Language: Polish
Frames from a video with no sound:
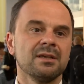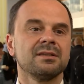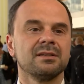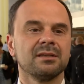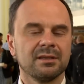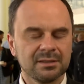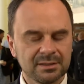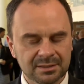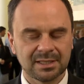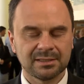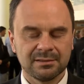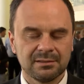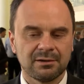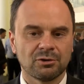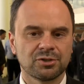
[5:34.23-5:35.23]
E,
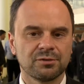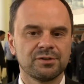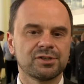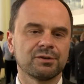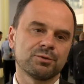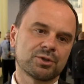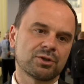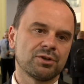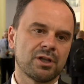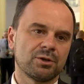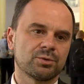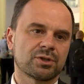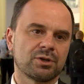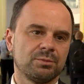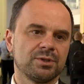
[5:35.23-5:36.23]
e, oczywiście w
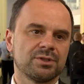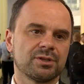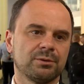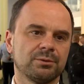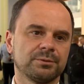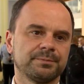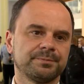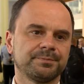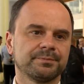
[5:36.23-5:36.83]
uzgodnieniu z Komisją.